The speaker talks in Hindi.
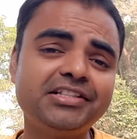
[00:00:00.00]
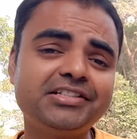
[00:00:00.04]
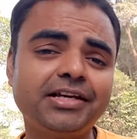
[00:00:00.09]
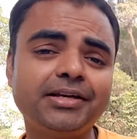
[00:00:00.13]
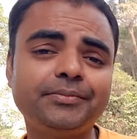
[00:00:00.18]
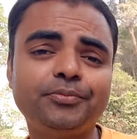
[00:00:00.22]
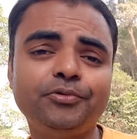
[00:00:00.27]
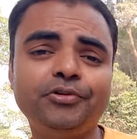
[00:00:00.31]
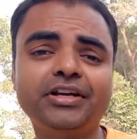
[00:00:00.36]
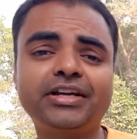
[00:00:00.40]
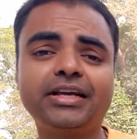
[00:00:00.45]

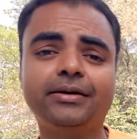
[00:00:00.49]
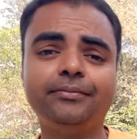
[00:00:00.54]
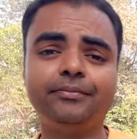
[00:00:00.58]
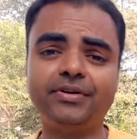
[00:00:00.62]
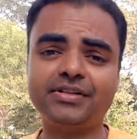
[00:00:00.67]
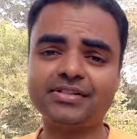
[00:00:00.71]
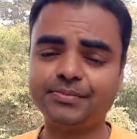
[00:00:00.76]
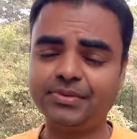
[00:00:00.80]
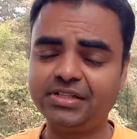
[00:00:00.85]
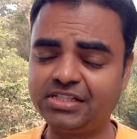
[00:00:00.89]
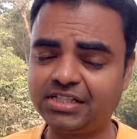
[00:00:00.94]
जयपुर
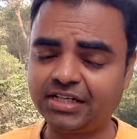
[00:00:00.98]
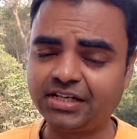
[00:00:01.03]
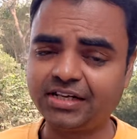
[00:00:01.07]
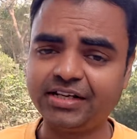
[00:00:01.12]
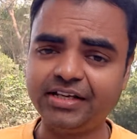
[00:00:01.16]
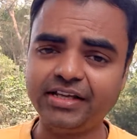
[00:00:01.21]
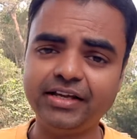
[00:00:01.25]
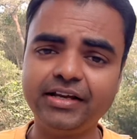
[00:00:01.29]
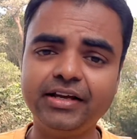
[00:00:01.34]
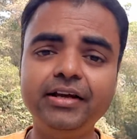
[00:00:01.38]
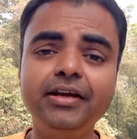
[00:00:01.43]
कैंपस में चल
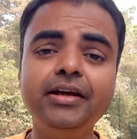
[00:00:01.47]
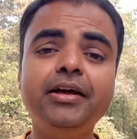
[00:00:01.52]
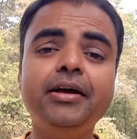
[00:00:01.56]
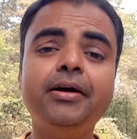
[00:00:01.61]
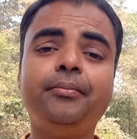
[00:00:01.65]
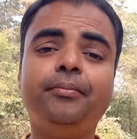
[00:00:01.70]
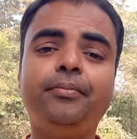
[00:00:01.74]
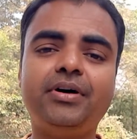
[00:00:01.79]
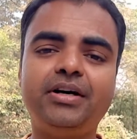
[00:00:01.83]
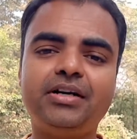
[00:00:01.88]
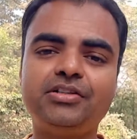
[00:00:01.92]
रही है
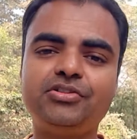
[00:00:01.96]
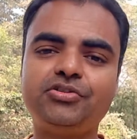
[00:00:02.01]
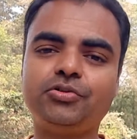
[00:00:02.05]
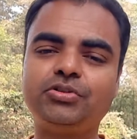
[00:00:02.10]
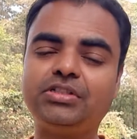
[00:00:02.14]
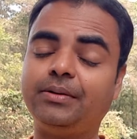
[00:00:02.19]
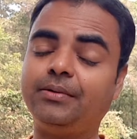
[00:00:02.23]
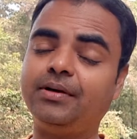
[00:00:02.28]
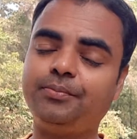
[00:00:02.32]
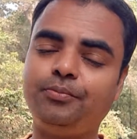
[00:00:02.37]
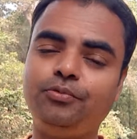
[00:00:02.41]
बट जो
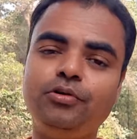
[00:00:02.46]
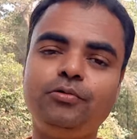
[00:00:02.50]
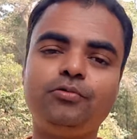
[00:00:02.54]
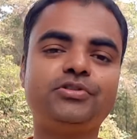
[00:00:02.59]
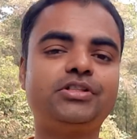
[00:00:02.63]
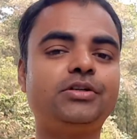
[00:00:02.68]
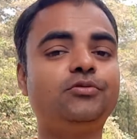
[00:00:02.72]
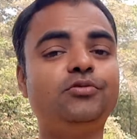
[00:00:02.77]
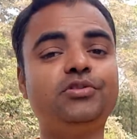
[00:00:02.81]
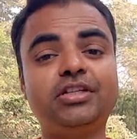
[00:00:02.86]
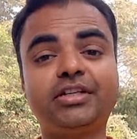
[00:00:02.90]
जबलपुर
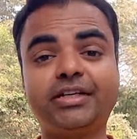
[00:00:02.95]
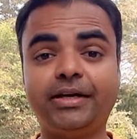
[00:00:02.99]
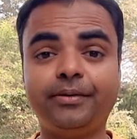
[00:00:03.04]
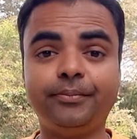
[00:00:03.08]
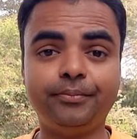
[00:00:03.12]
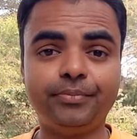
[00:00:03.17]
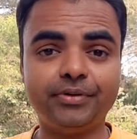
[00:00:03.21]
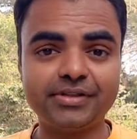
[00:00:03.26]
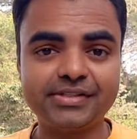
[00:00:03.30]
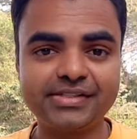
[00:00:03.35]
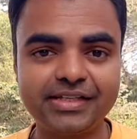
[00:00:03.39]
उसका खुद का
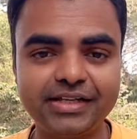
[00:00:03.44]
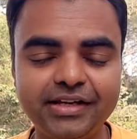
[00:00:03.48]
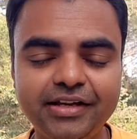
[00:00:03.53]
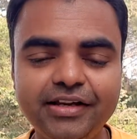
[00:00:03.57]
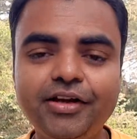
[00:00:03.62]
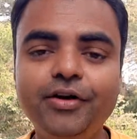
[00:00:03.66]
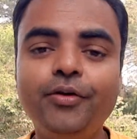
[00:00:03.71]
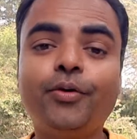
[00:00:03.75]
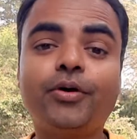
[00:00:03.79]
कैंपस है